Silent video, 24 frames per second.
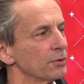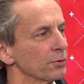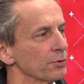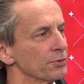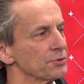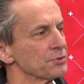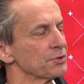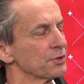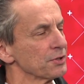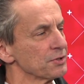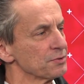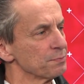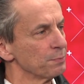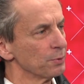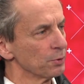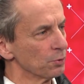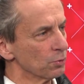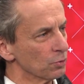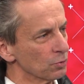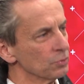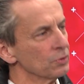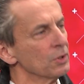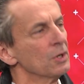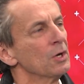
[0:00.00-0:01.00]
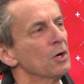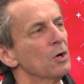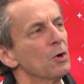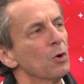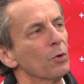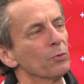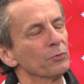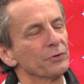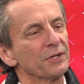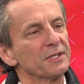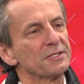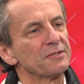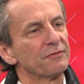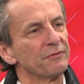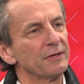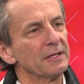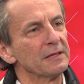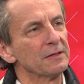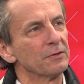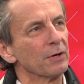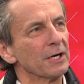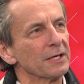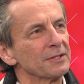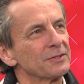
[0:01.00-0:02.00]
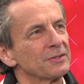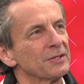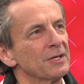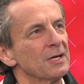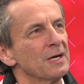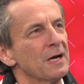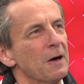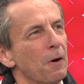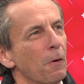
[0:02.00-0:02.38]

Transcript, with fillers: größeres Büro und ist viel dort.